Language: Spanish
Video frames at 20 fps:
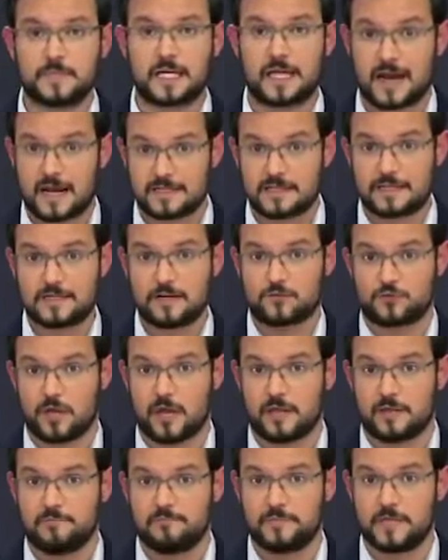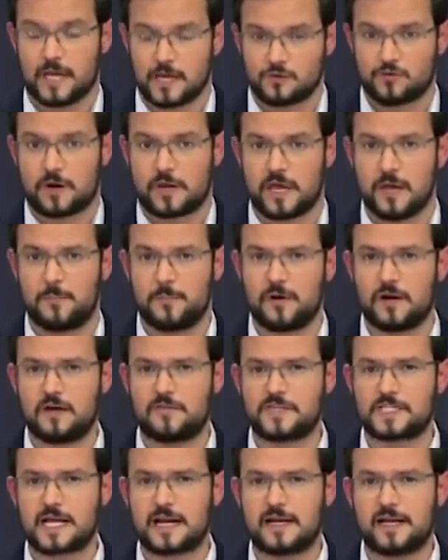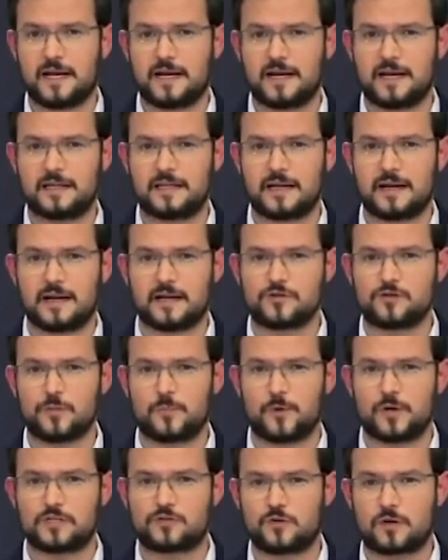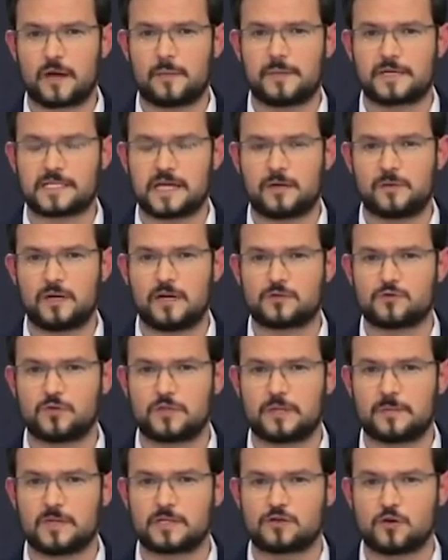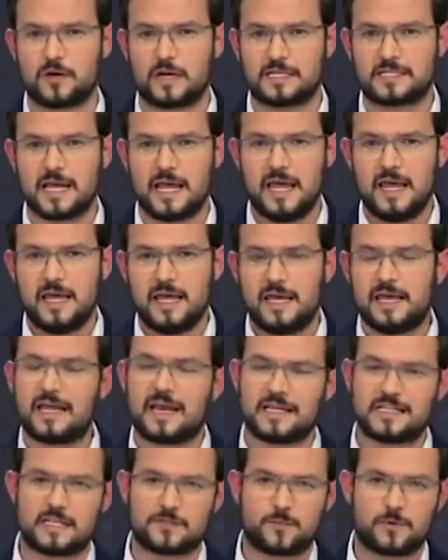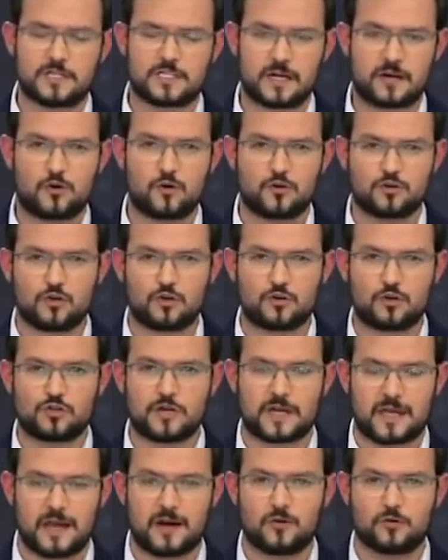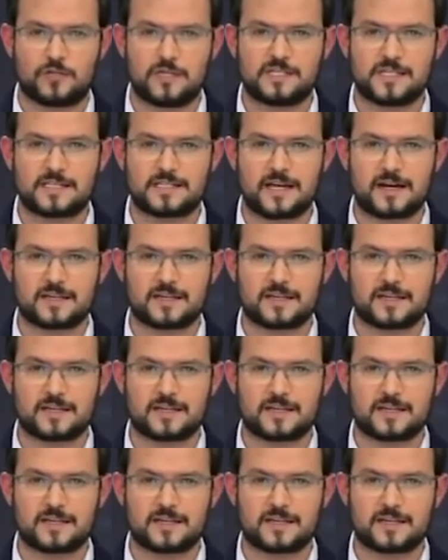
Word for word: gracias a usted y a su equipo en la Fiscalía General de la Nación por esto que ha pasado en las últimas horas y gracias por estar con nosotros aquí en Noticias